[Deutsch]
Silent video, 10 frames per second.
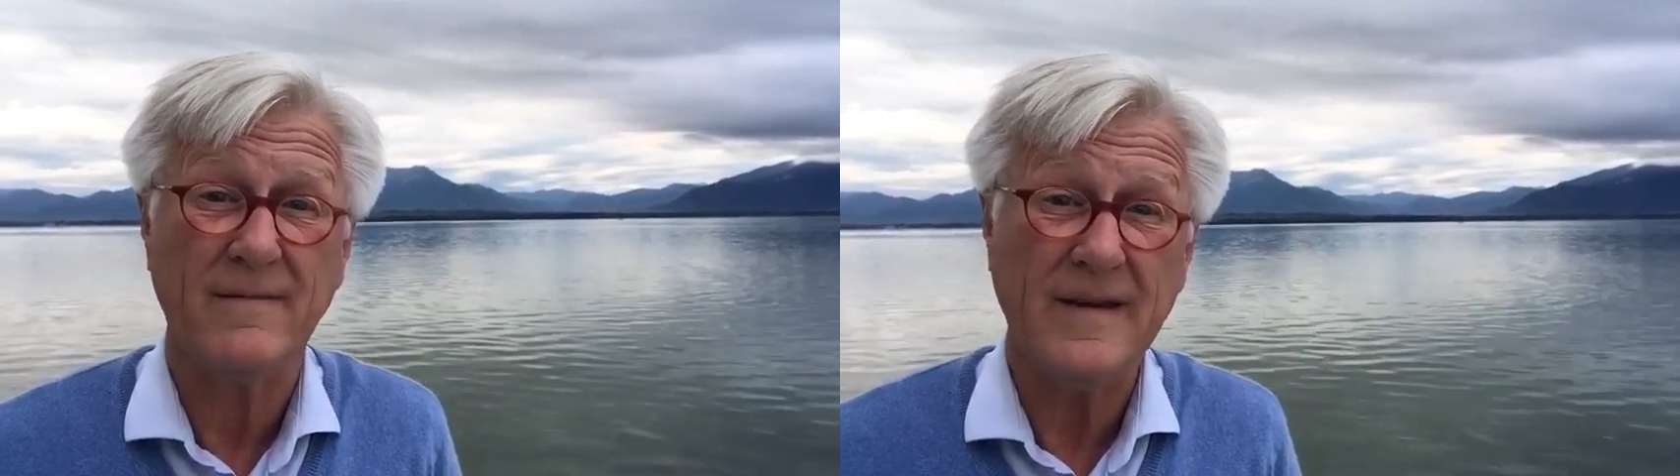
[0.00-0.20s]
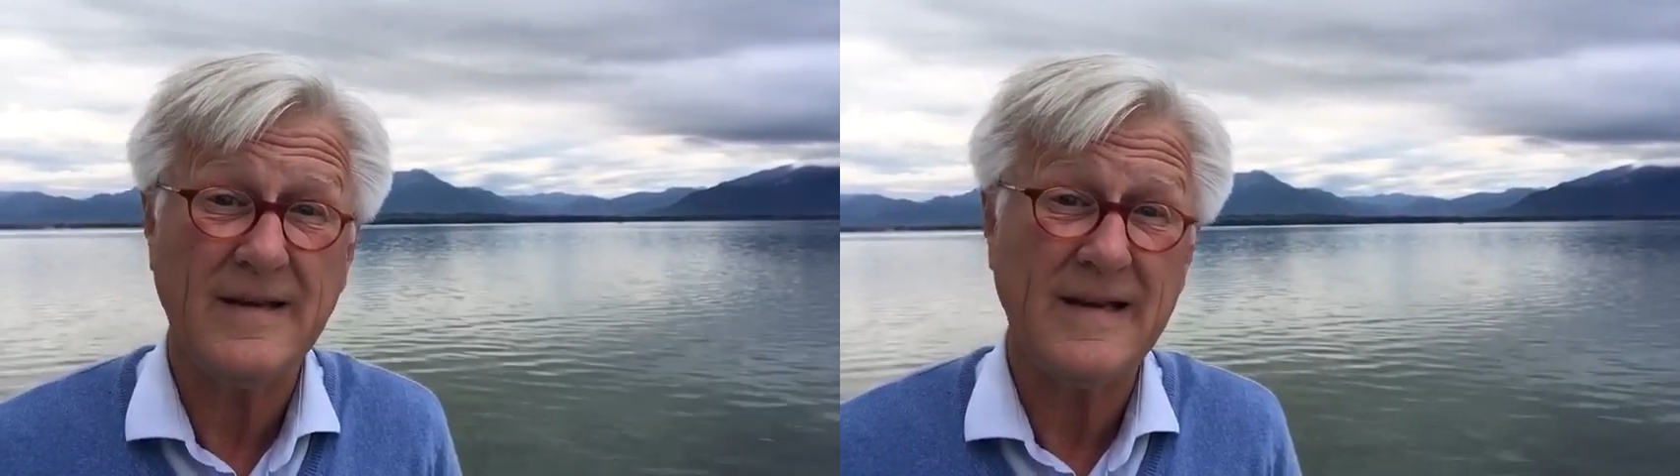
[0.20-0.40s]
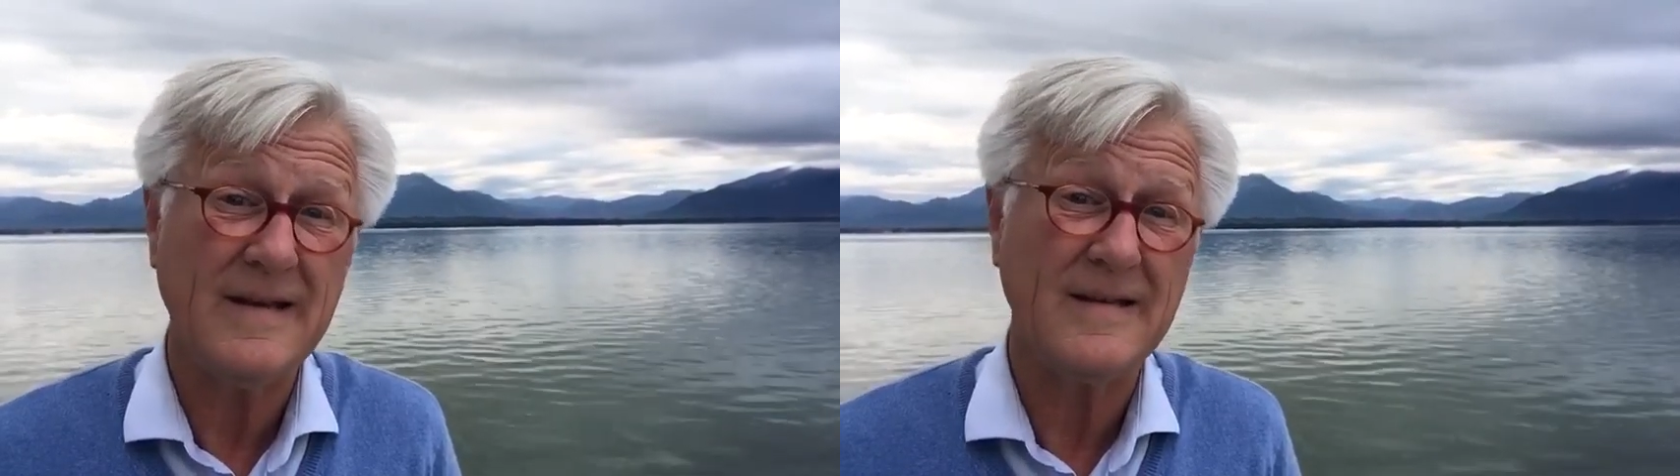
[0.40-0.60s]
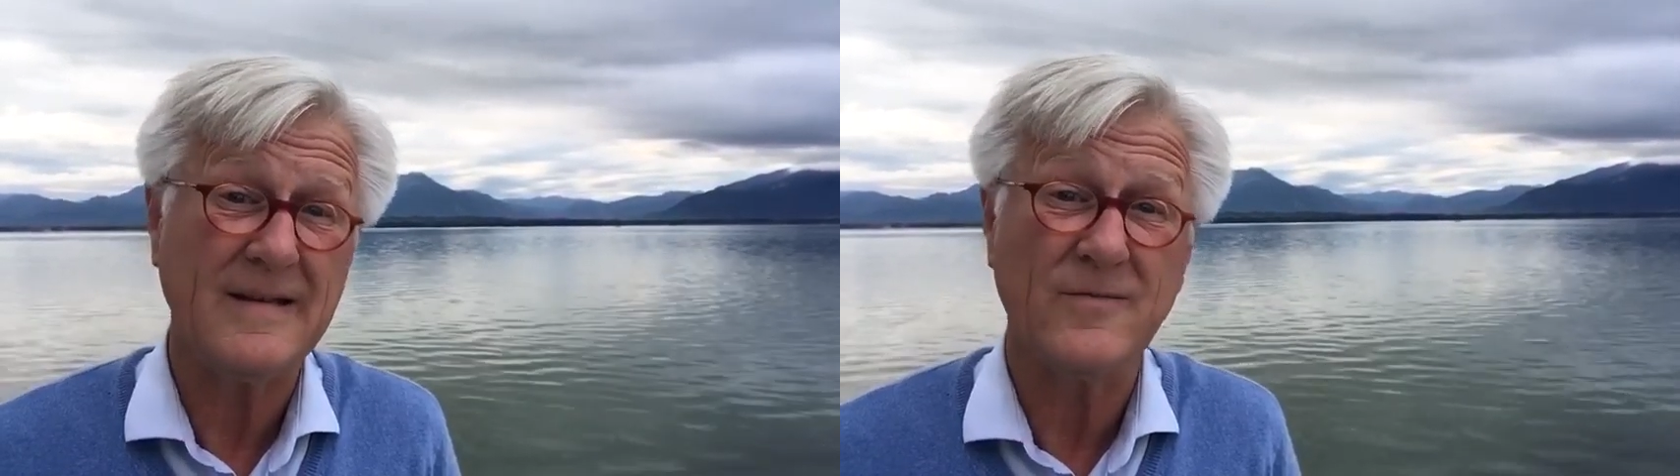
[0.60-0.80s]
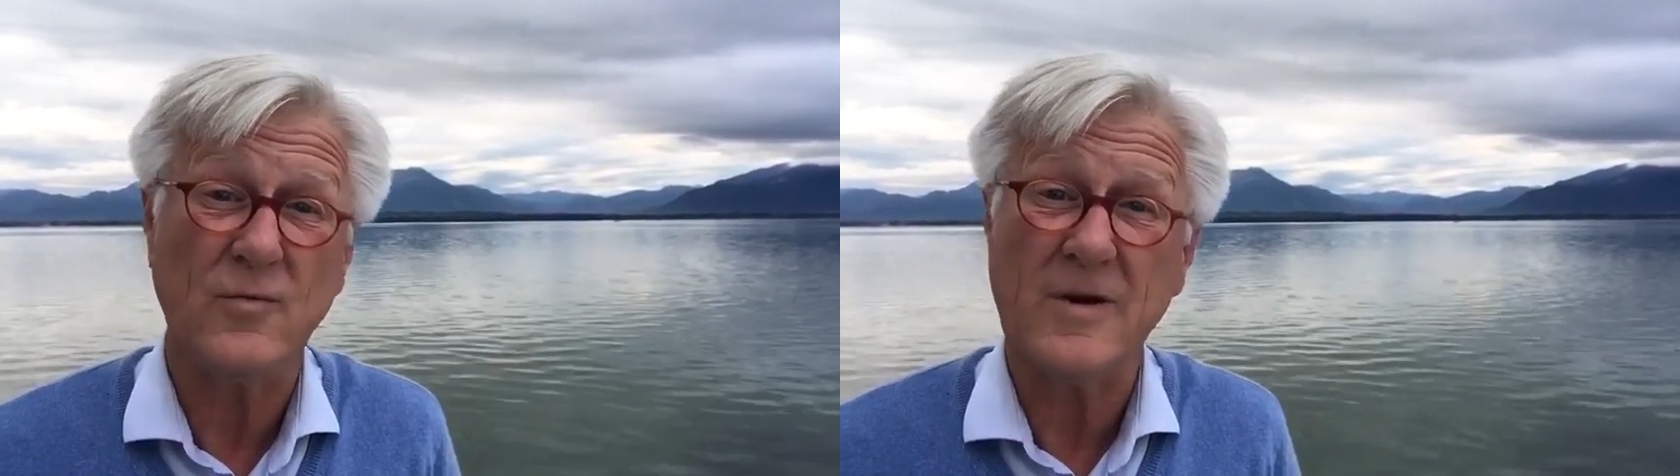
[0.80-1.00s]
wie
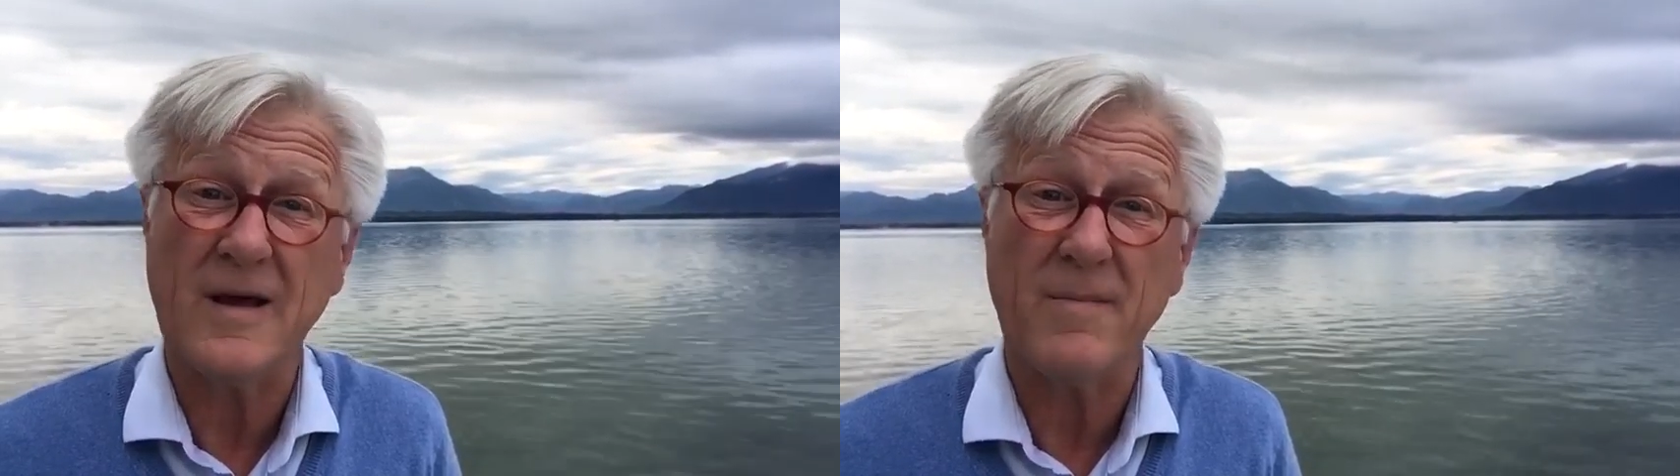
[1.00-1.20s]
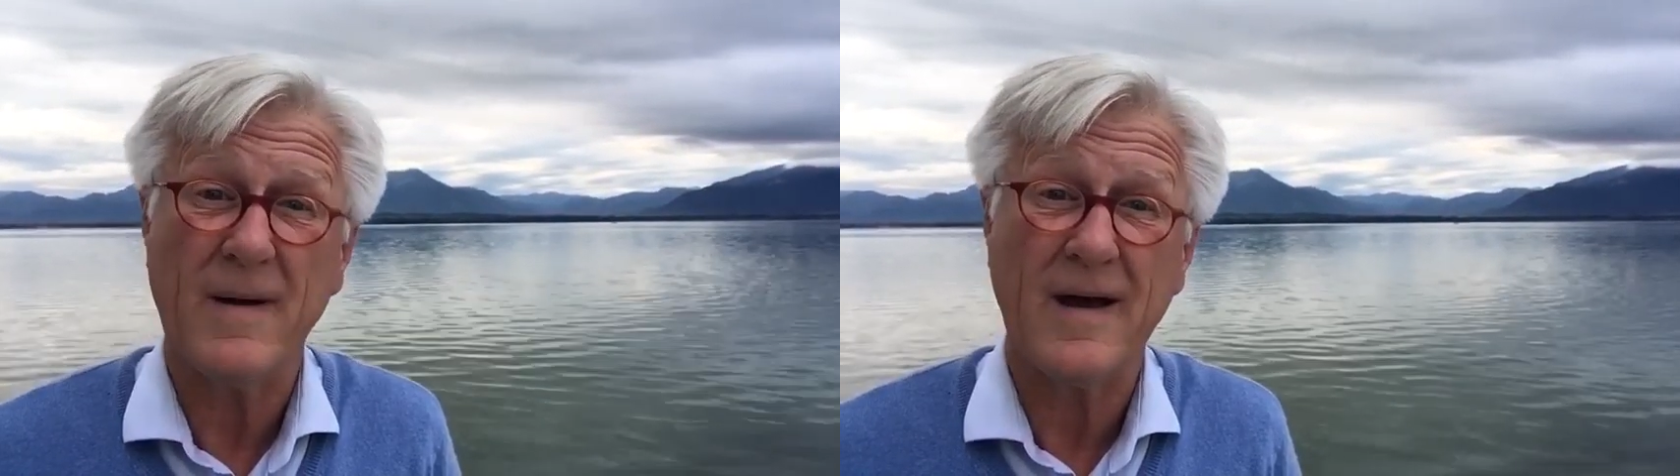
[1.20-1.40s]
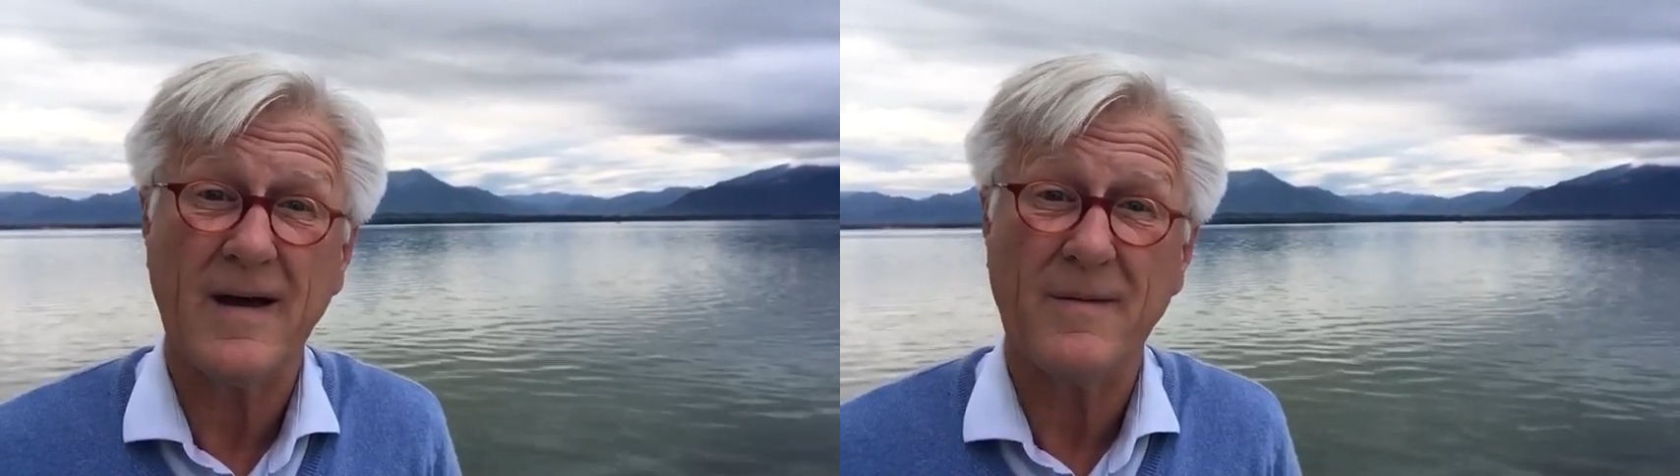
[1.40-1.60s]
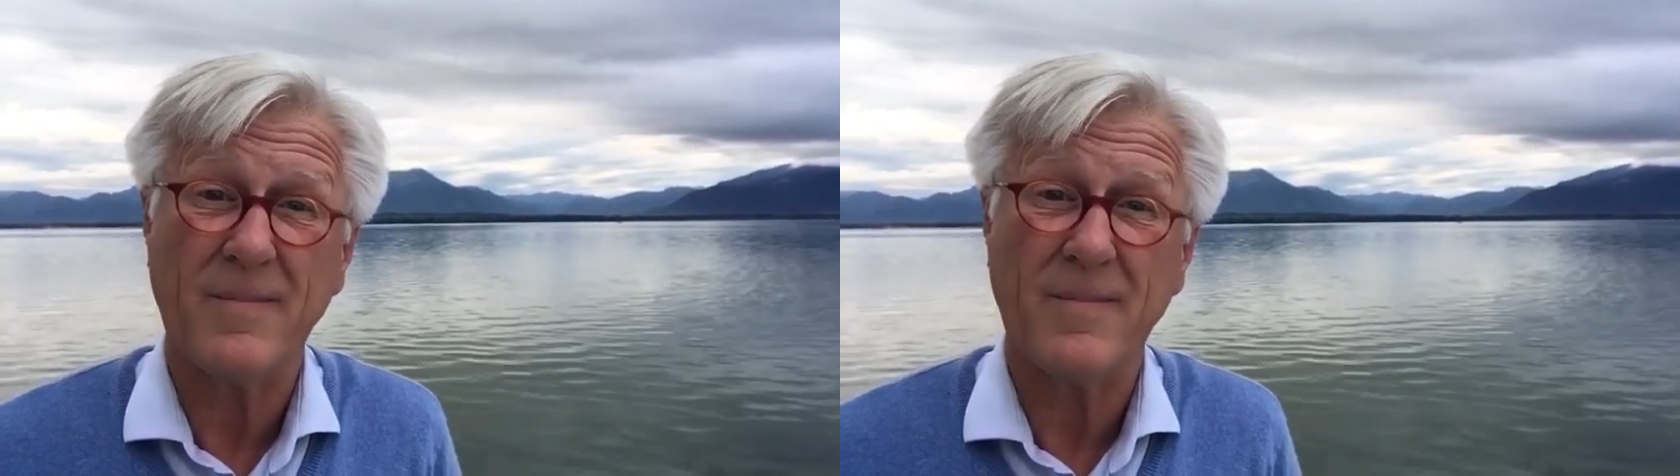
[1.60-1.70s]
dieses wunderbare